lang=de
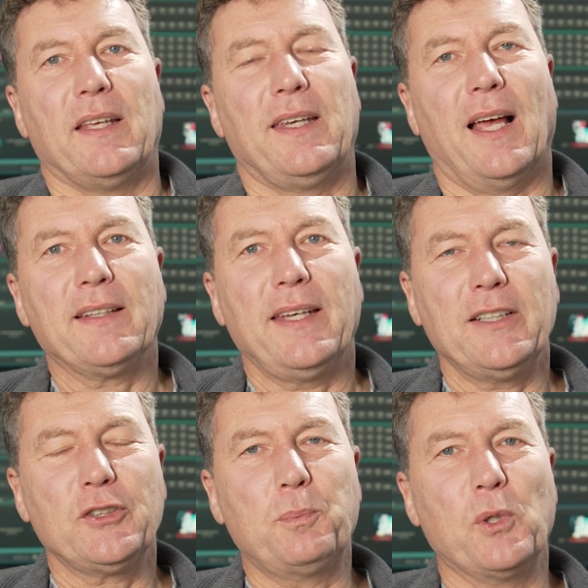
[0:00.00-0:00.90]
Jan
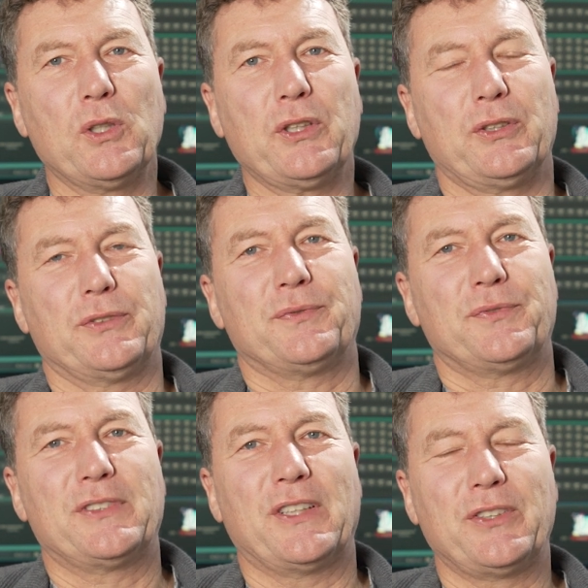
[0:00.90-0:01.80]
Regensburg,
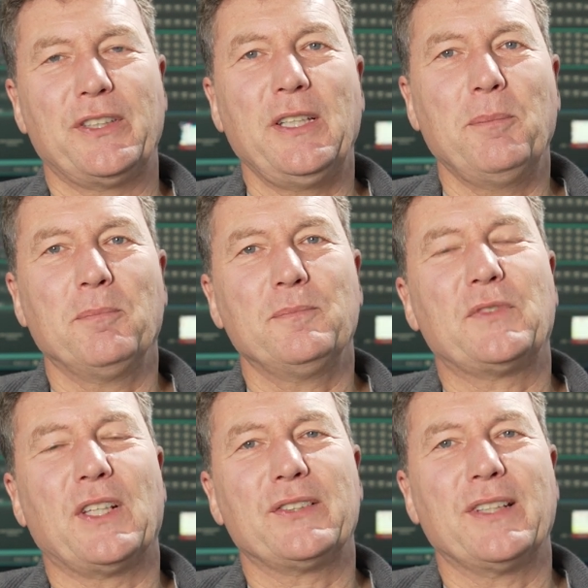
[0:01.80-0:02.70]
das Team,
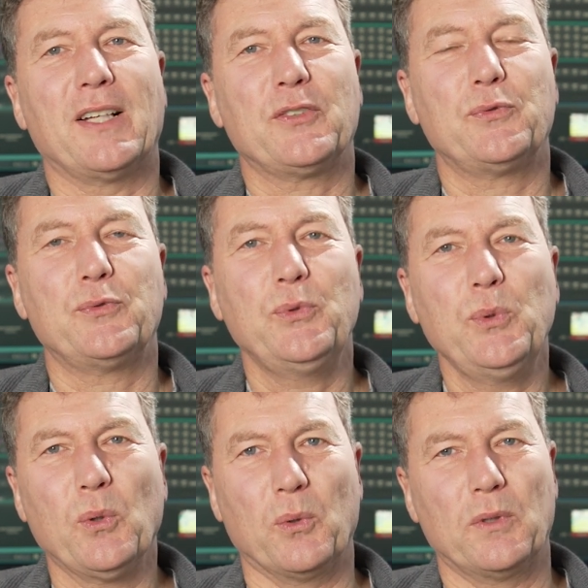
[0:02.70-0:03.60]
das nach
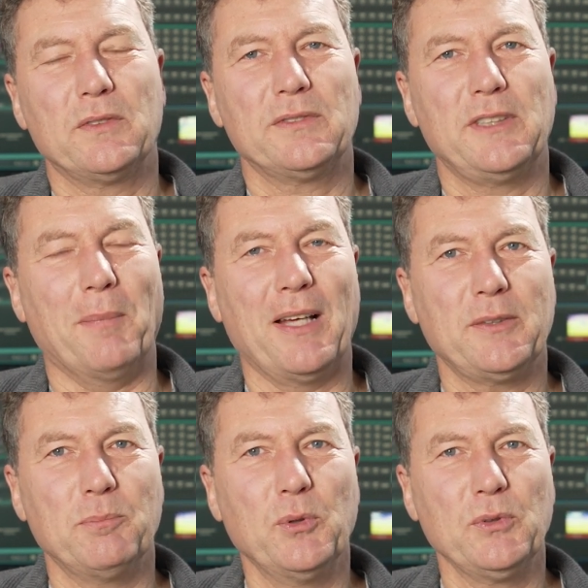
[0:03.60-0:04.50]
Führung die
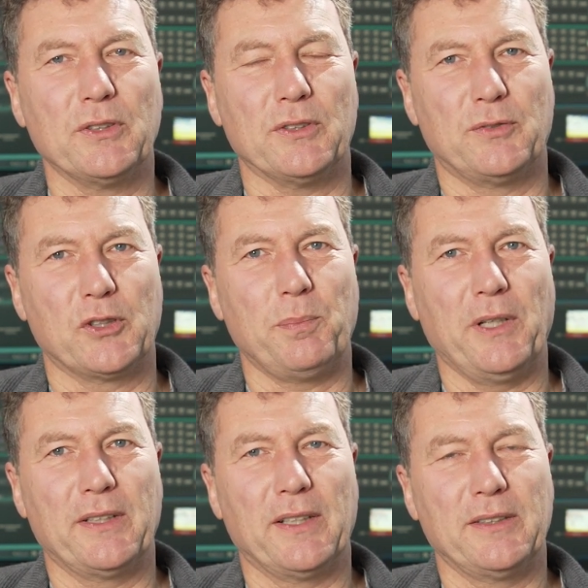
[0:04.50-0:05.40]
meisten Punkte
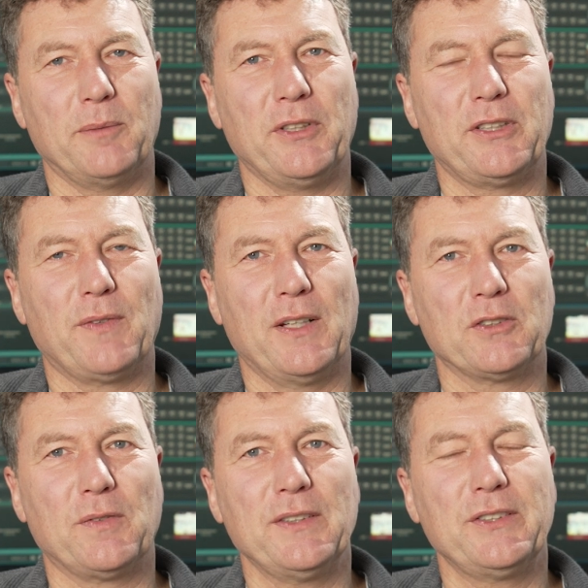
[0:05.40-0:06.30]
verspielt hat, nämlich
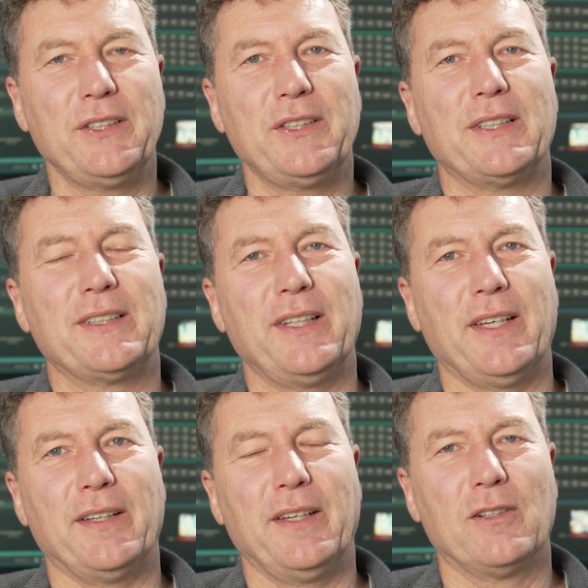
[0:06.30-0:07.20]
22
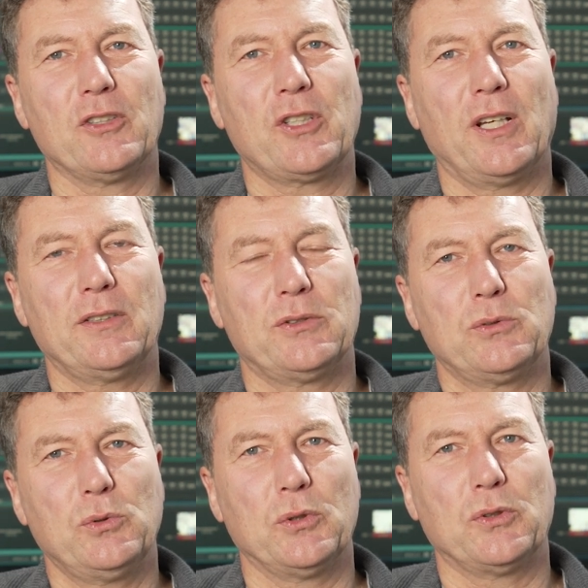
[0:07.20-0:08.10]
gegen Ingolstadt,
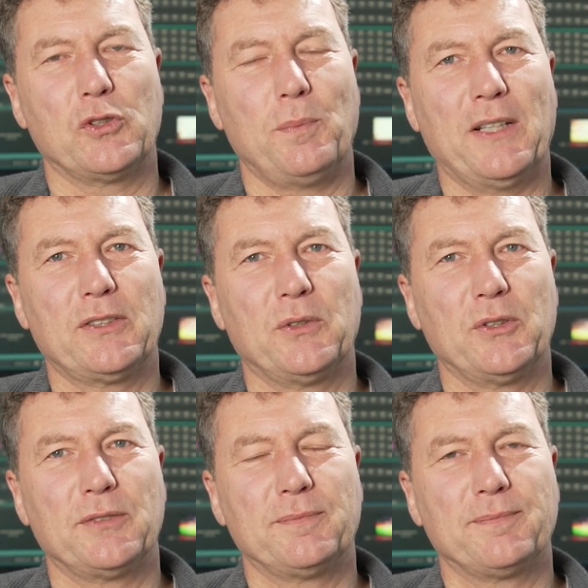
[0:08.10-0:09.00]
kurz und schmerzlos.